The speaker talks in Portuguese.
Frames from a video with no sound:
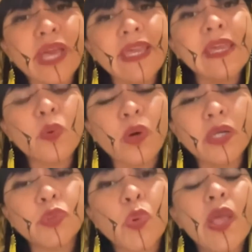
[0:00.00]
que, que
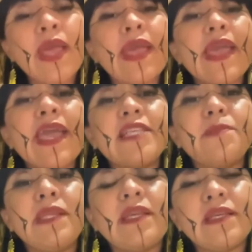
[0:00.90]
enquanto
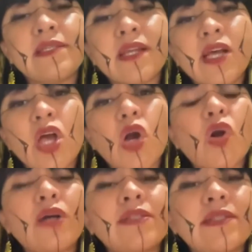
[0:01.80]
ex-ministra,
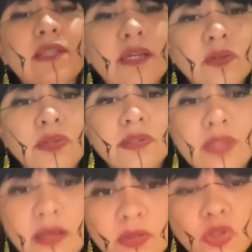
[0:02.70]
gostando
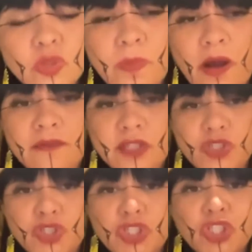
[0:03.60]
tanto dos povos
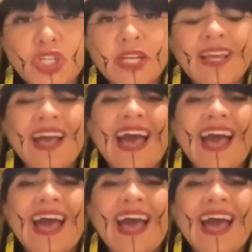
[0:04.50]
indígenas,